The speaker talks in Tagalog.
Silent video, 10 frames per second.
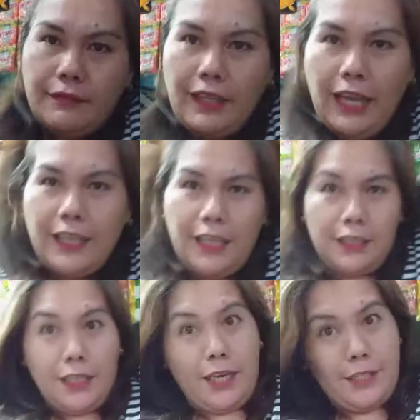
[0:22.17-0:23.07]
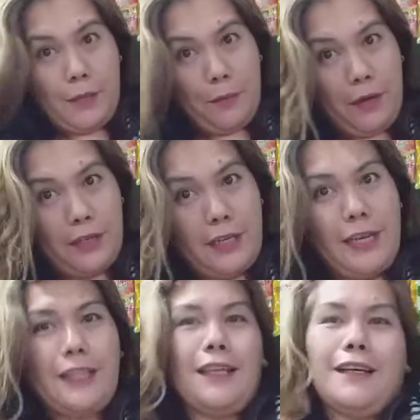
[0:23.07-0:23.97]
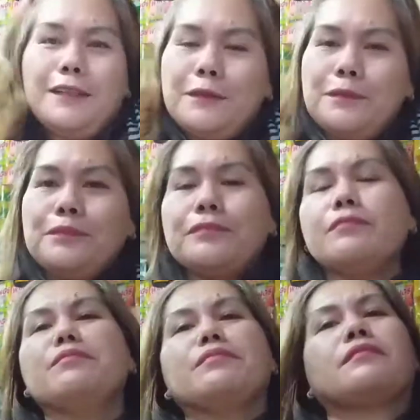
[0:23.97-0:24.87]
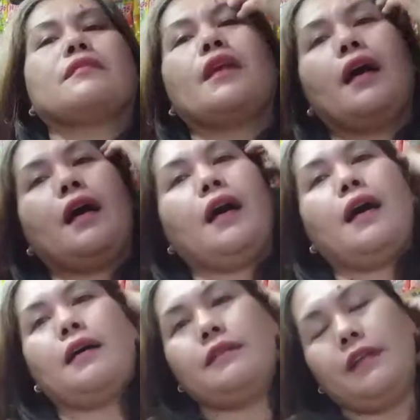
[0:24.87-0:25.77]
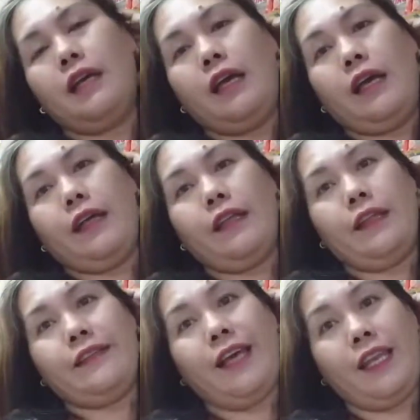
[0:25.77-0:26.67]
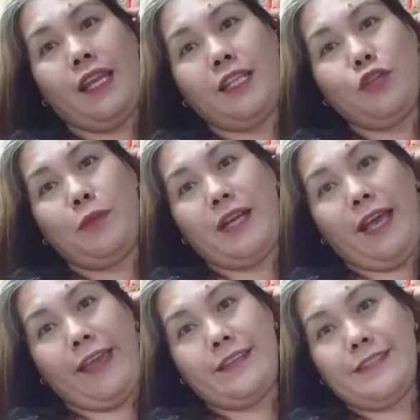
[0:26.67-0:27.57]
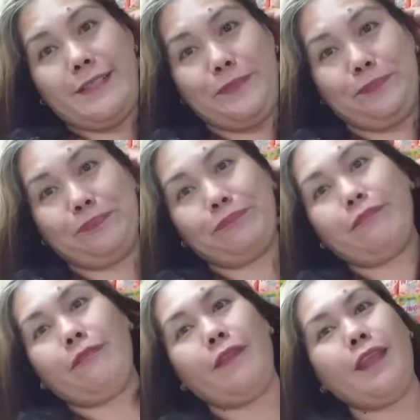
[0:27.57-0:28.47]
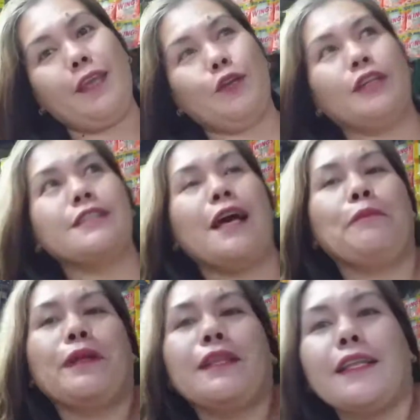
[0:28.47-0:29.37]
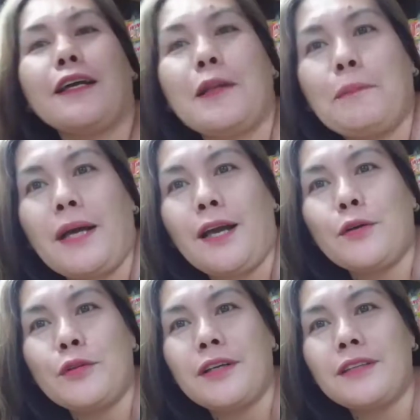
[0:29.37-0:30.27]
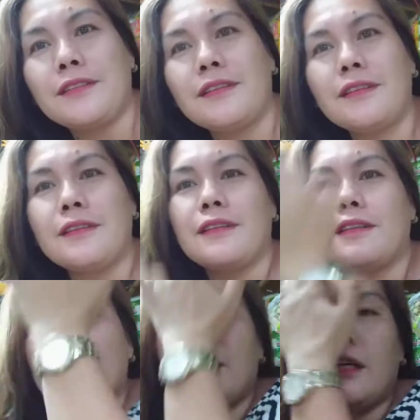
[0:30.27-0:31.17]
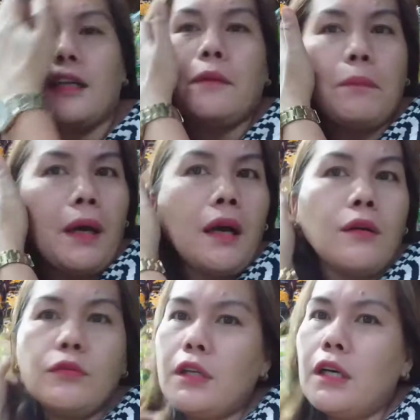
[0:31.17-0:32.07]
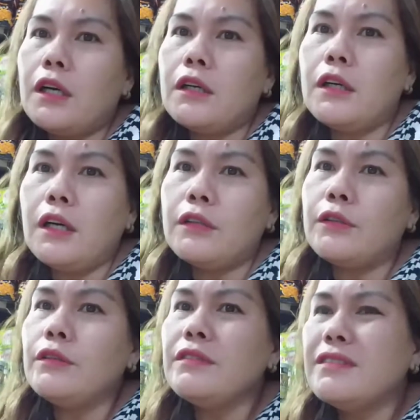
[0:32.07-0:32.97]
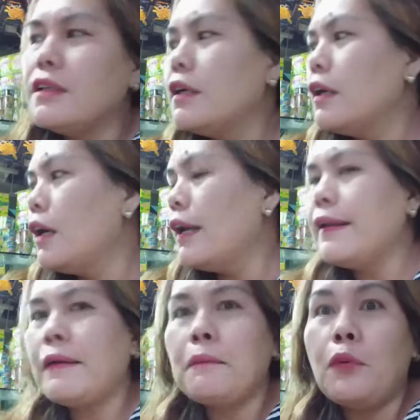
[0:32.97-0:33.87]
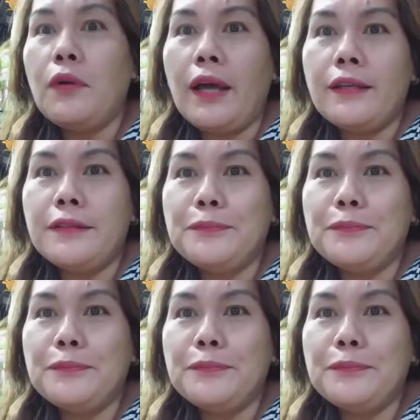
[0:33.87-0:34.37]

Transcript: Anak lang guys sa party. Latangan. Ah, naalala nyo ba guys? Ay, yun, ang sabit nagripak ako ng, nagripak ako ng, ano yun? Ng bulad.